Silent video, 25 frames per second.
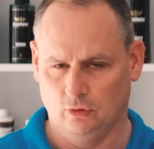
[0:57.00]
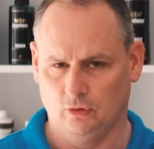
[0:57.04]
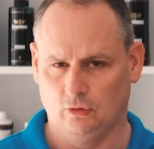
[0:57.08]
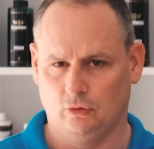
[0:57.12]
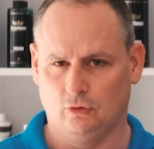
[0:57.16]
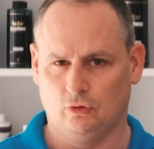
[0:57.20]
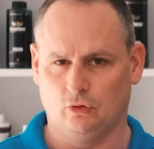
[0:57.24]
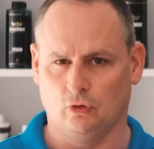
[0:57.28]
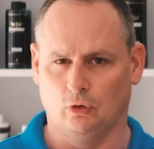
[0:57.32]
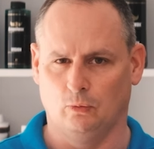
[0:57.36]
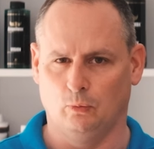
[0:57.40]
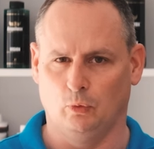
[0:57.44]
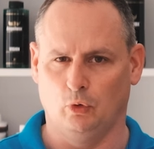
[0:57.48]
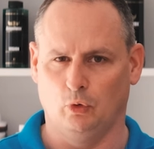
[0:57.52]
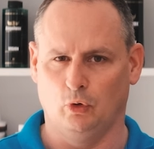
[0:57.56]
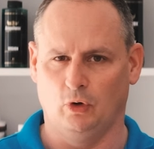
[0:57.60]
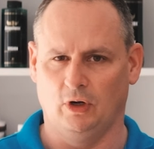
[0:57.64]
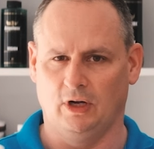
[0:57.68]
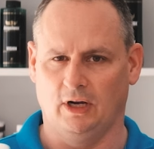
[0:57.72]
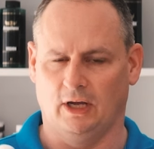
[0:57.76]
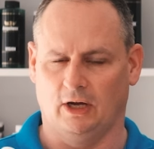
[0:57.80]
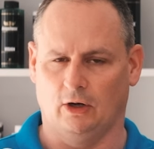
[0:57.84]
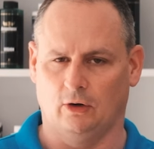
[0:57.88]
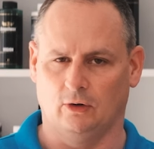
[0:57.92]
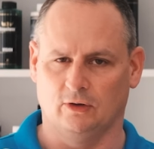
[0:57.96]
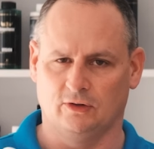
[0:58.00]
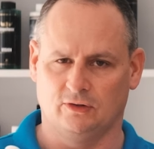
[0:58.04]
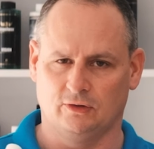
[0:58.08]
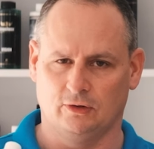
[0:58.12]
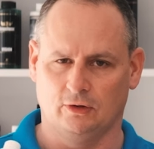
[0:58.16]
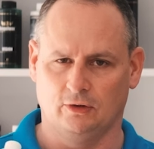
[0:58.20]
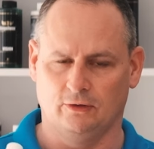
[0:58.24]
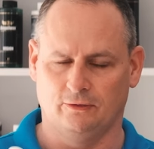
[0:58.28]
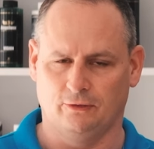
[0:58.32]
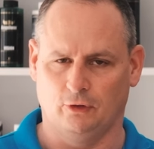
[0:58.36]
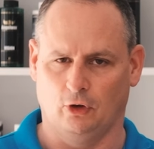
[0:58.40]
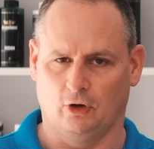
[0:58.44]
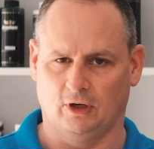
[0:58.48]
Zymöl
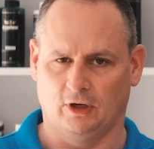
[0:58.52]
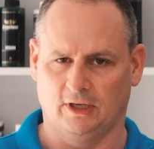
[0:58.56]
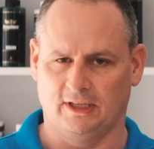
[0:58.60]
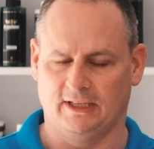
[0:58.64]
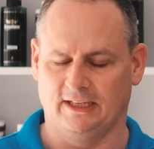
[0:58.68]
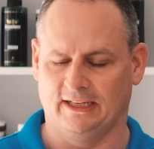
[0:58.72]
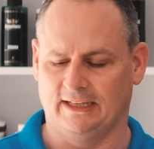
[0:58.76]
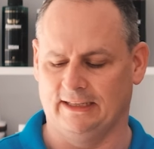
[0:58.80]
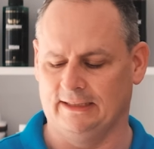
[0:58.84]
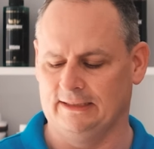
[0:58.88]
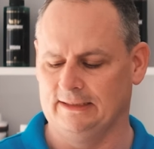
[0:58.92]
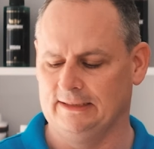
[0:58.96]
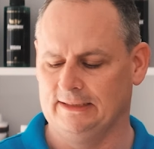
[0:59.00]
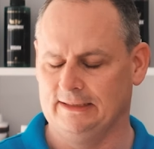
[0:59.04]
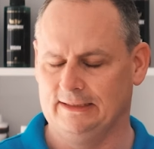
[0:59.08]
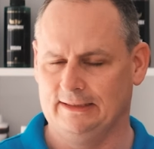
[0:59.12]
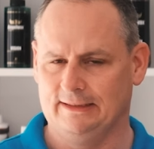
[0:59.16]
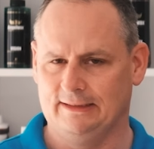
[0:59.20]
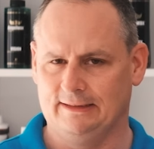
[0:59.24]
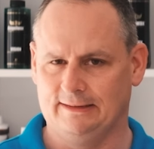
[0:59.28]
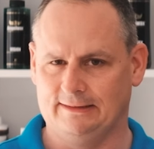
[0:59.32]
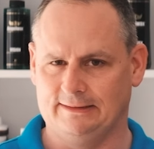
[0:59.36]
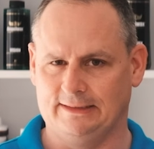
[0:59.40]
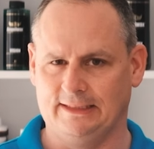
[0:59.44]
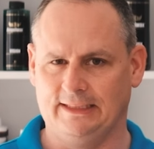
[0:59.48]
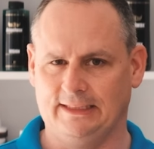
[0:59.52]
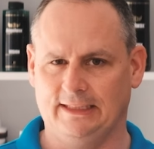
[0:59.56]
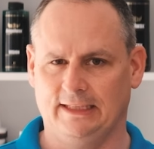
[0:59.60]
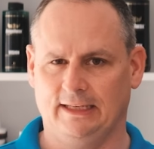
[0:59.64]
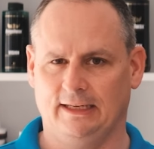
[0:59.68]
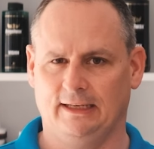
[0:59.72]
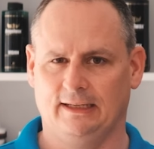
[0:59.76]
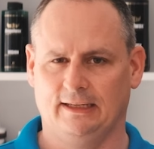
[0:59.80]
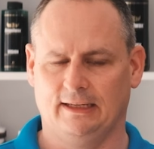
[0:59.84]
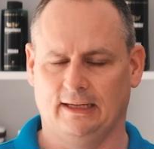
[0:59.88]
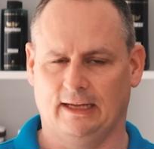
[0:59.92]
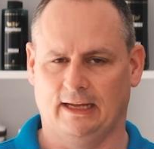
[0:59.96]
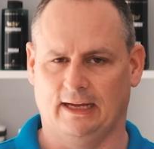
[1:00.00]
aus Florida,
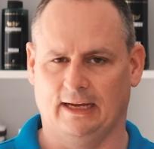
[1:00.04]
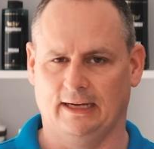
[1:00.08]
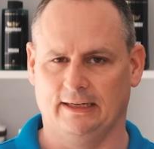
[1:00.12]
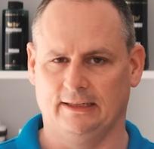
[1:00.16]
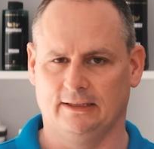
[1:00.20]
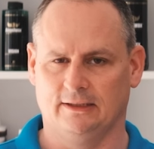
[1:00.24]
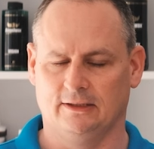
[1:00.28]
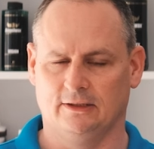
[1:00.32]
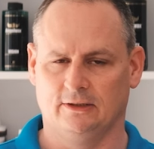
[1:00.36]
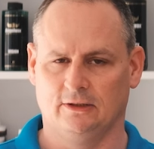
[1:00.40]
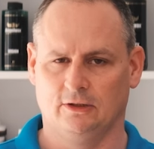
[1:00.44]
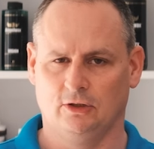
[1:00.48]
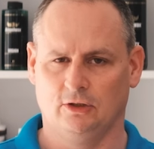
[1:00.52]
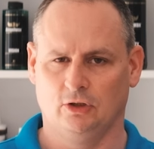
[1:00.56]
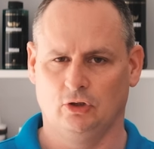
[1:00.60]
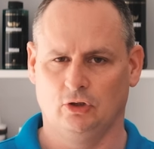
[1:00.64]
Seal, eine